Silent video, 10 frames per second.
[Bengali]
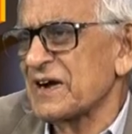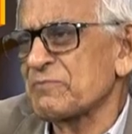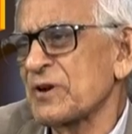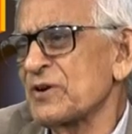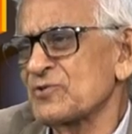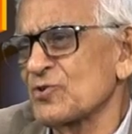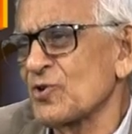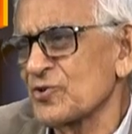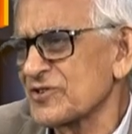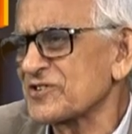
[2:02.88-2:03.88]
একবারে আচ্ছা, আচ্ছা।
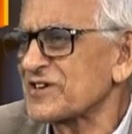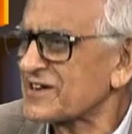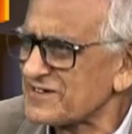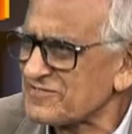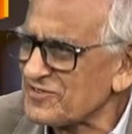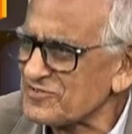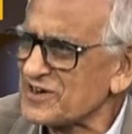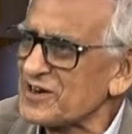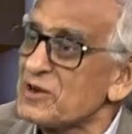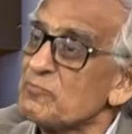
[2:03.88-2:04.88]
জননেত্রী শেখ হাসিনাও
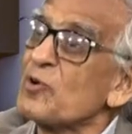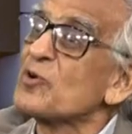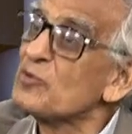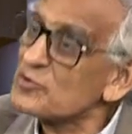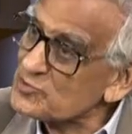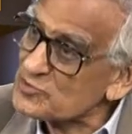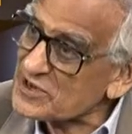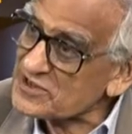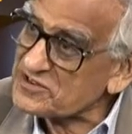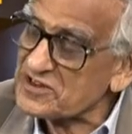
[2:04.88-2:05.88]
জানেন বঙ্গবন্ধুও
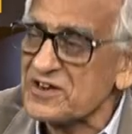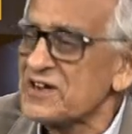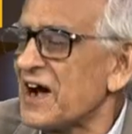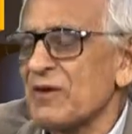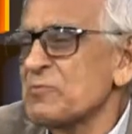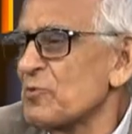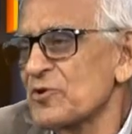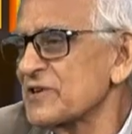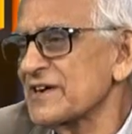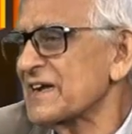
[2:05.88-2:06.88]
জানতেন আমি
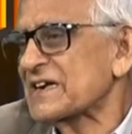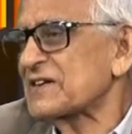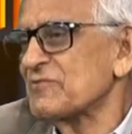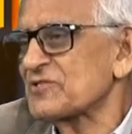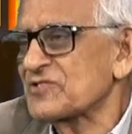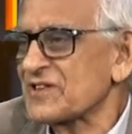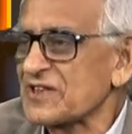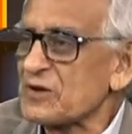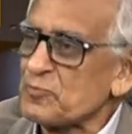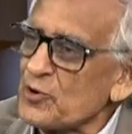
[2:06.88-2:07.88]
পলিটিক্যাল অ্যাক্টিভিস্ট না
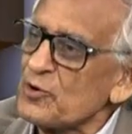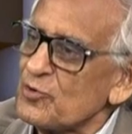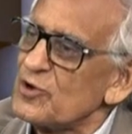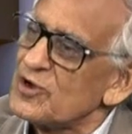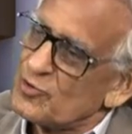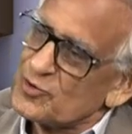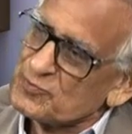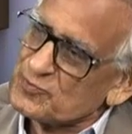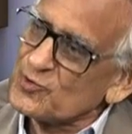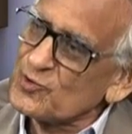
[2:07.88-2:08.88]
তারপরেও ওই
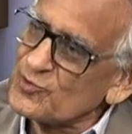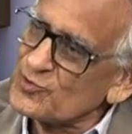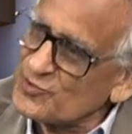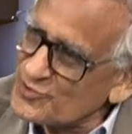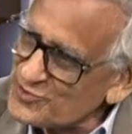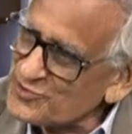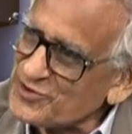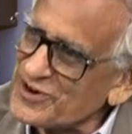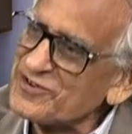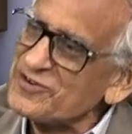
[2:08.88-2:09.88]
গুরগুর গুরগুর
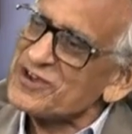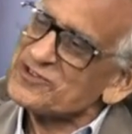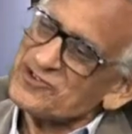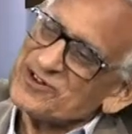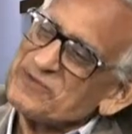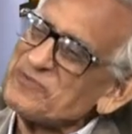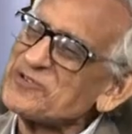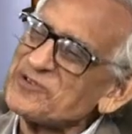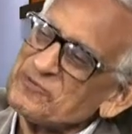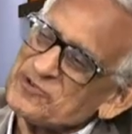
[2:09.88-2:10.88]
করে দলের
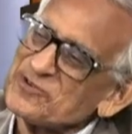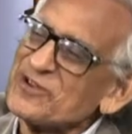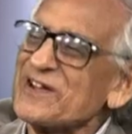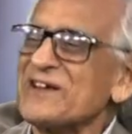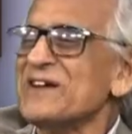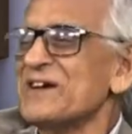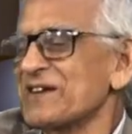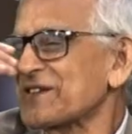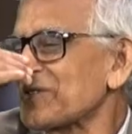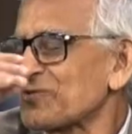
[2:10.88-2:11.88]
পিছনে পিছনে এই
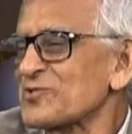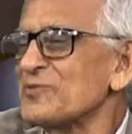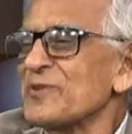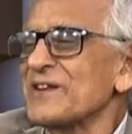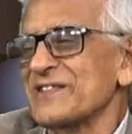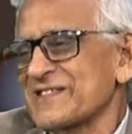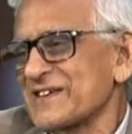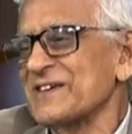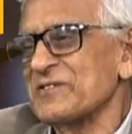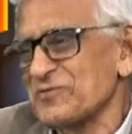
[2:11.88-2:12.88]
ছাত্র জবানার থেকে